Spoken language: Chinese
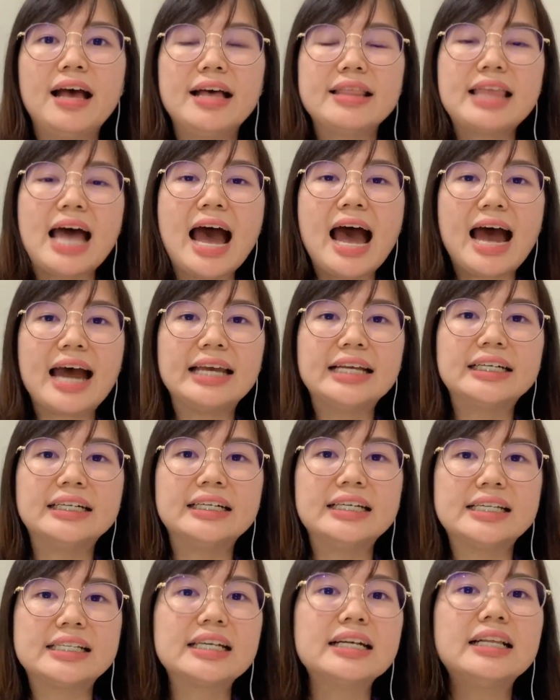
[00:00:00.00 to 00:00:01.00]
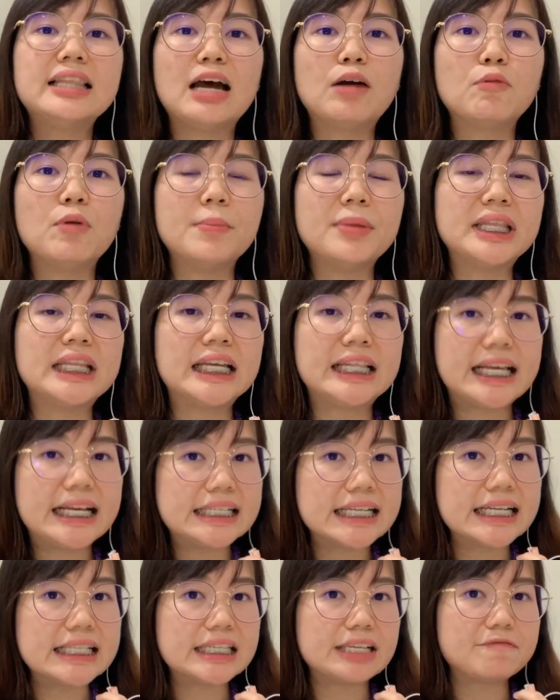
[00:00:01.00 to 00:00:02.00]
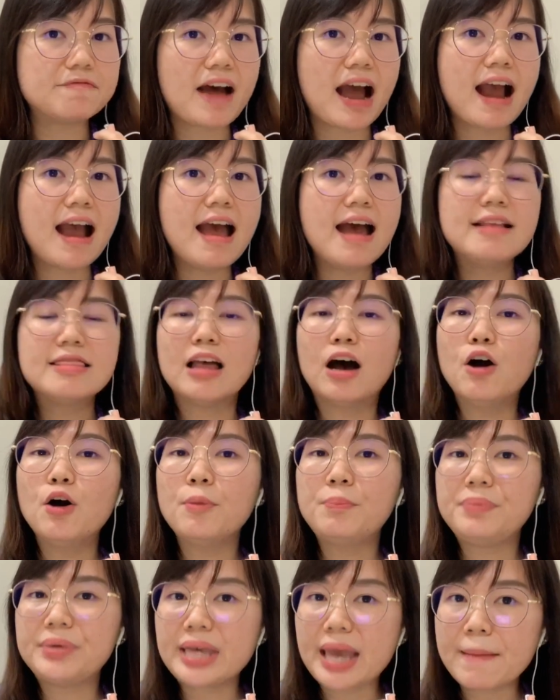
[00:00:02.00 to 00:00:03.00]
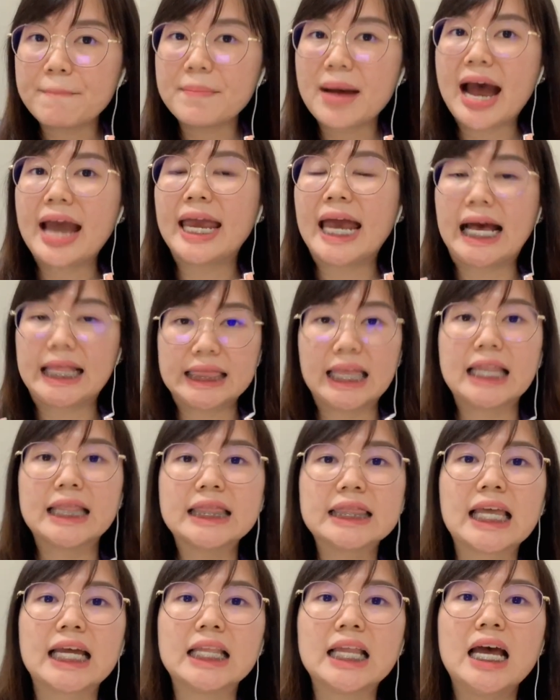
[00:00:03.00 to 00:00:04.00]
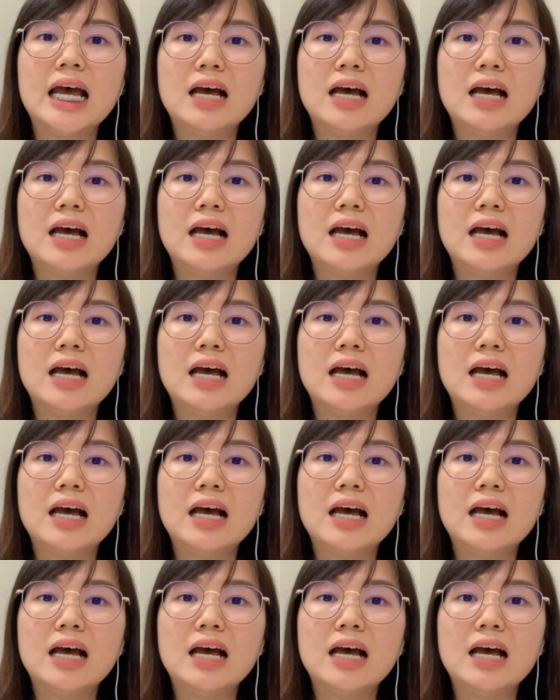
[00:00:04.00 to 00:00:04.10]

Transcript: 它还可以测量我们的内在脂肪，然后 BMI 啊等等，